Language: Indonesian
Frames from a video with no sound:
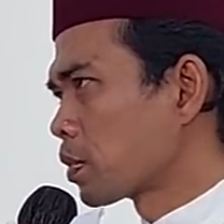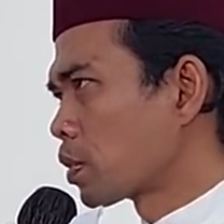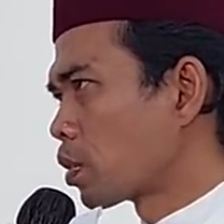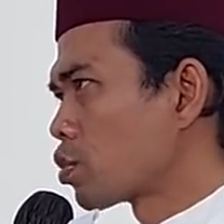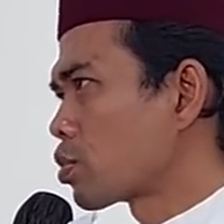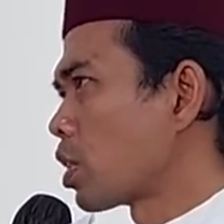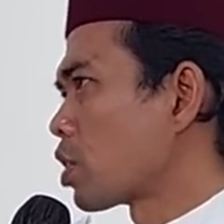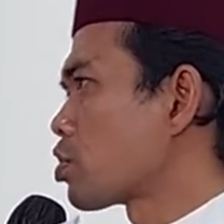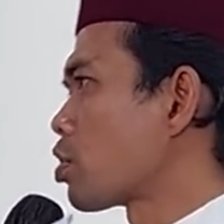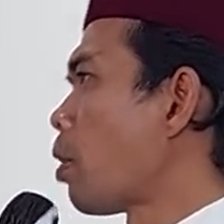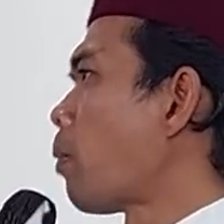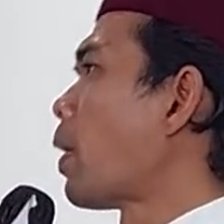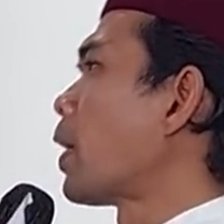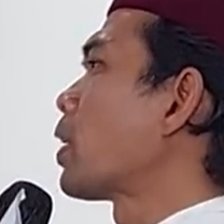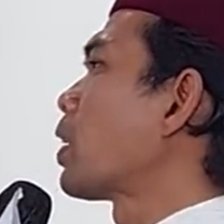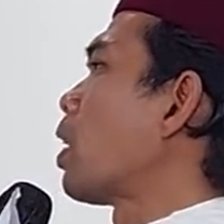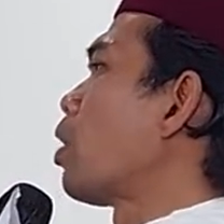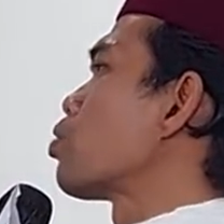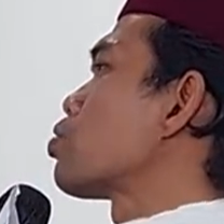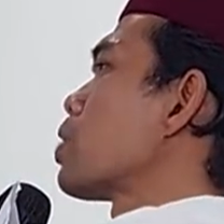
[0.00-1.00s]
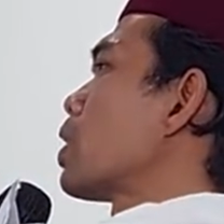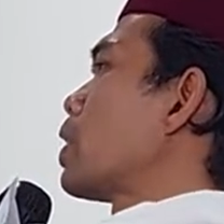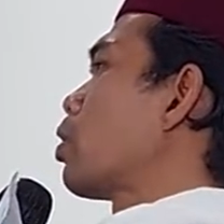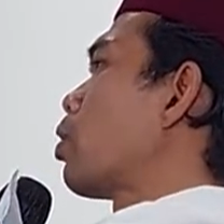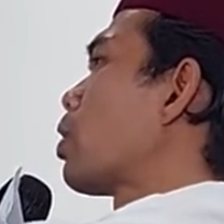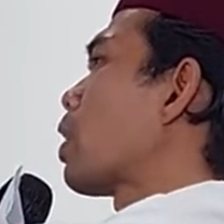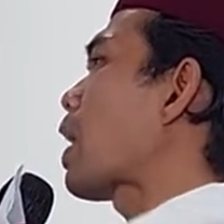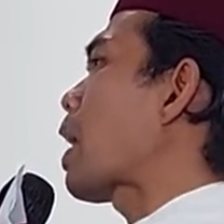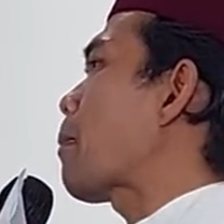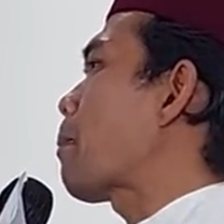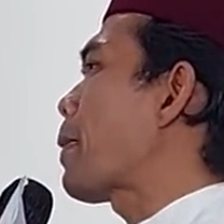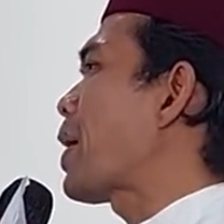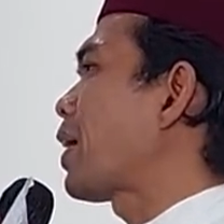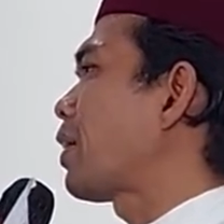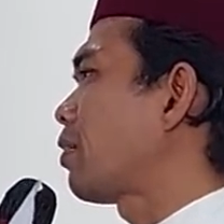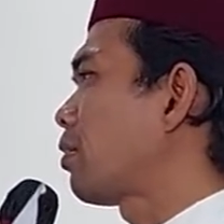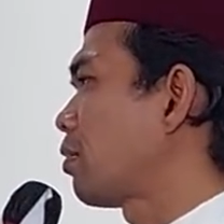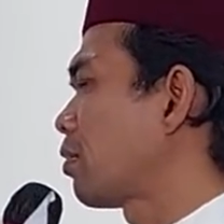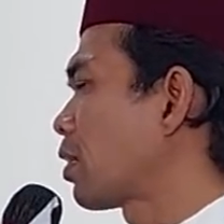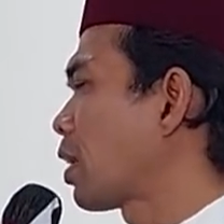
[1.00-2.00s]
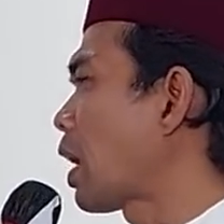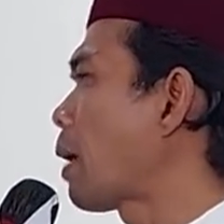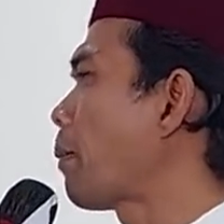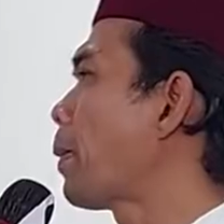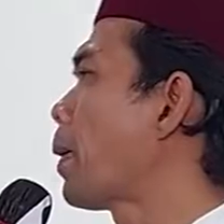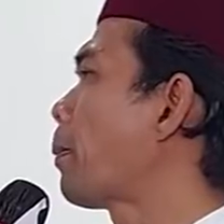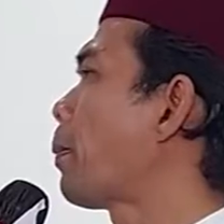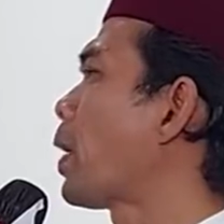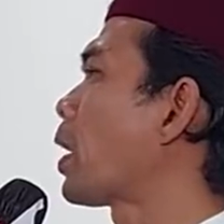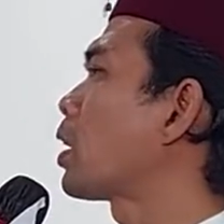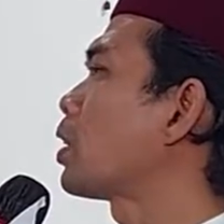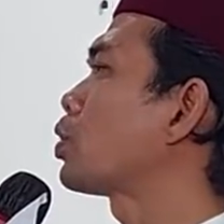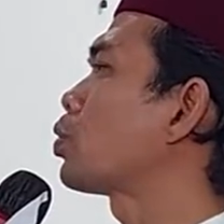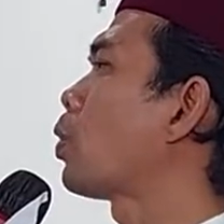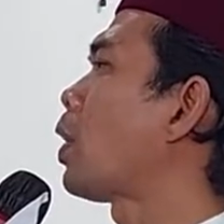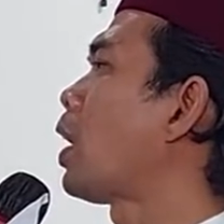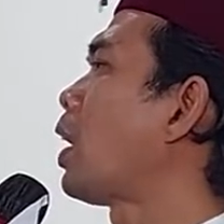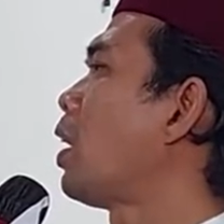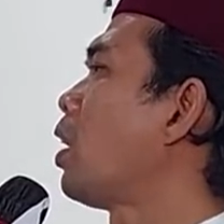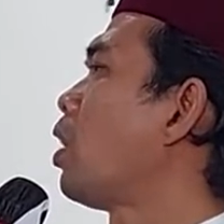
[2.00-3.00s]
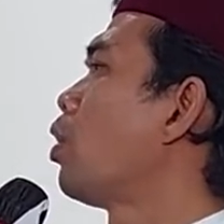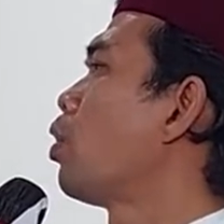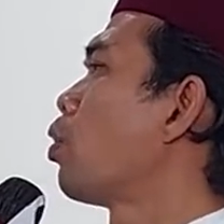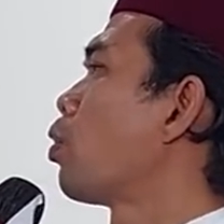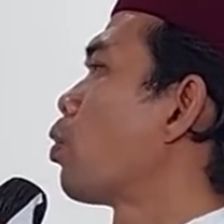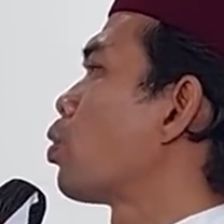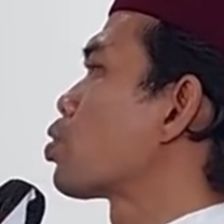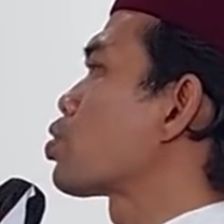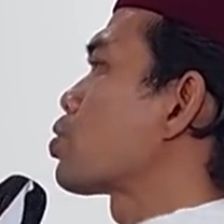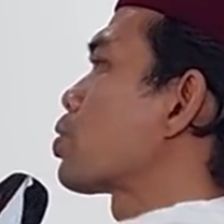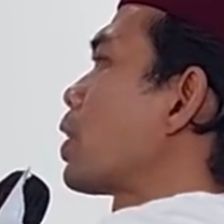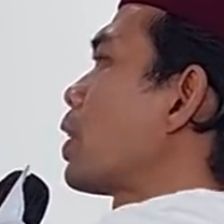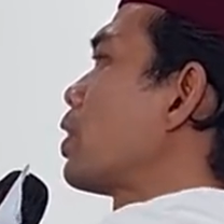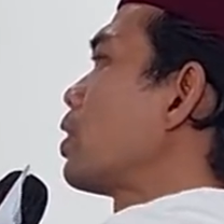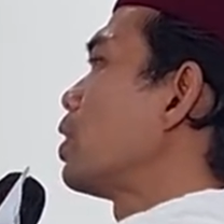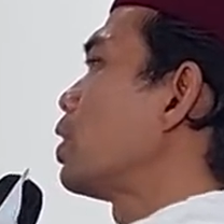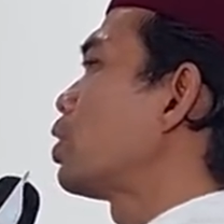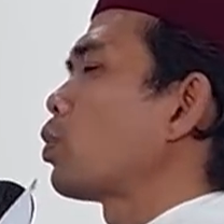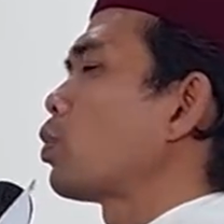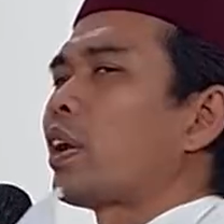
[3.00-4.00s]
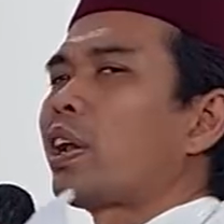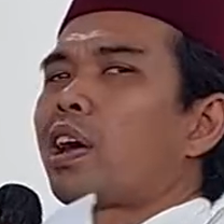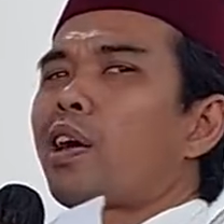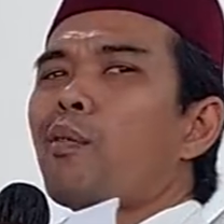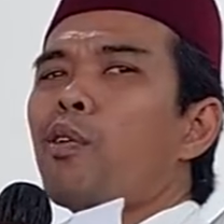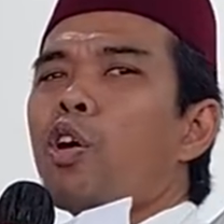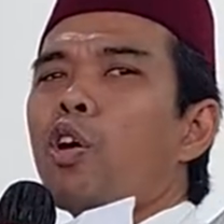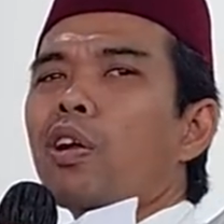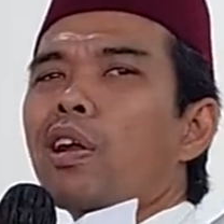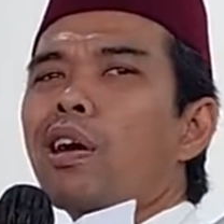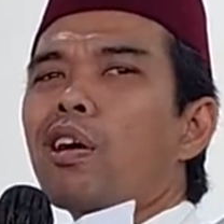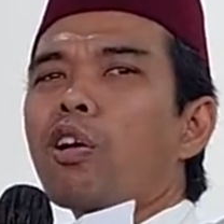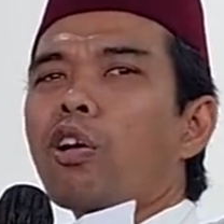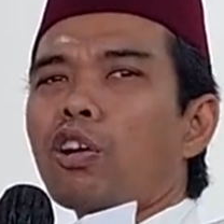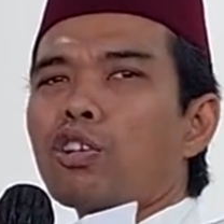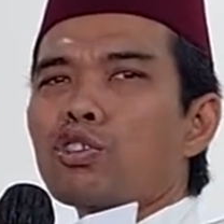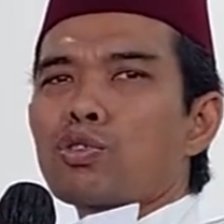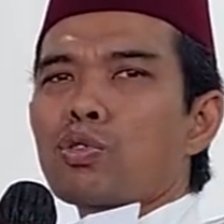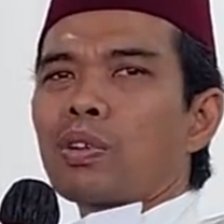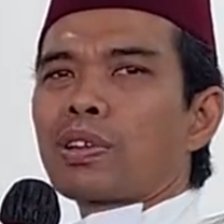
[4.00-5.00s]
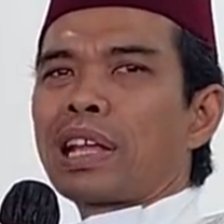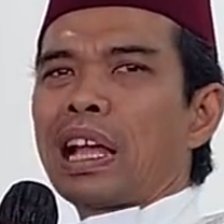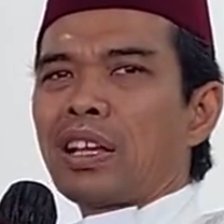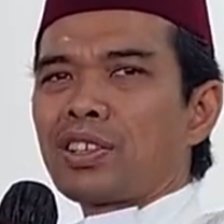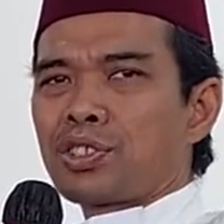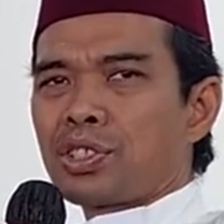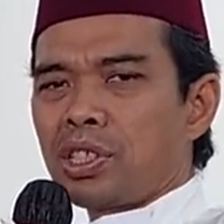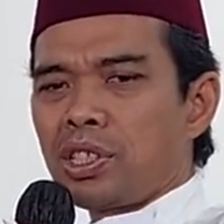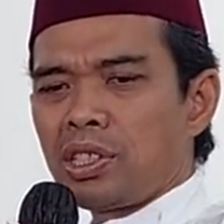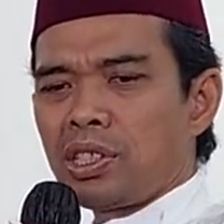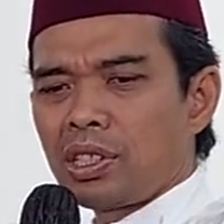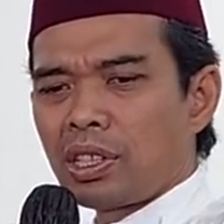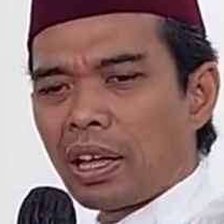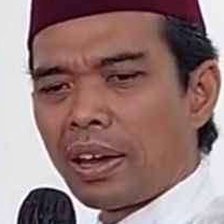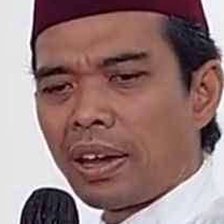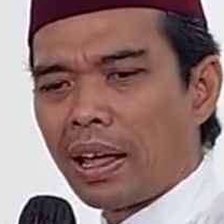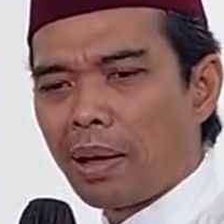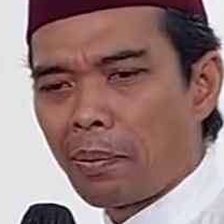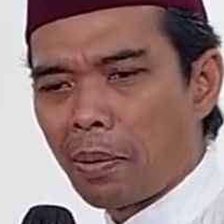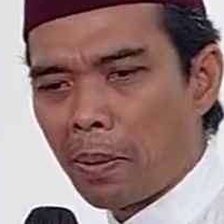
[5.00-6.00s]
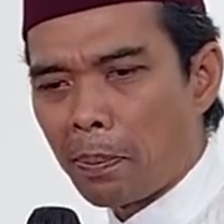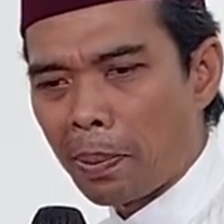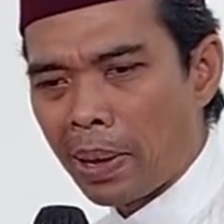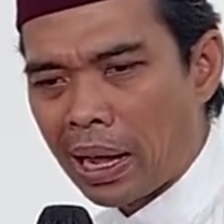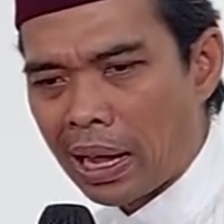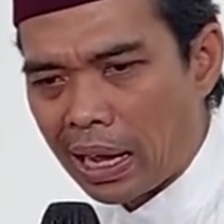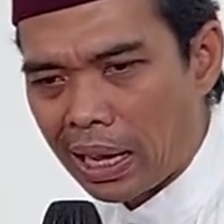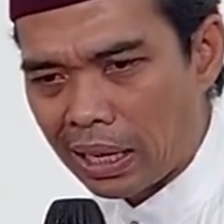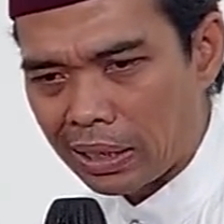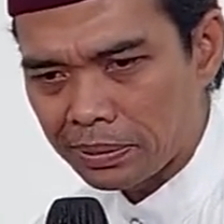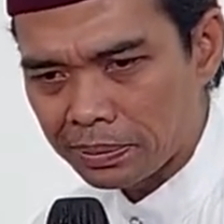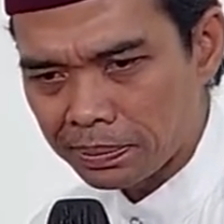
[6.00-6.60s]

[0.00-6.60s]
Ustadz Soman nggak usah ikut rapat. Kenapa Pak Ketua? Ustadz itu ada mau orang konsultasi. Ada apa Pak?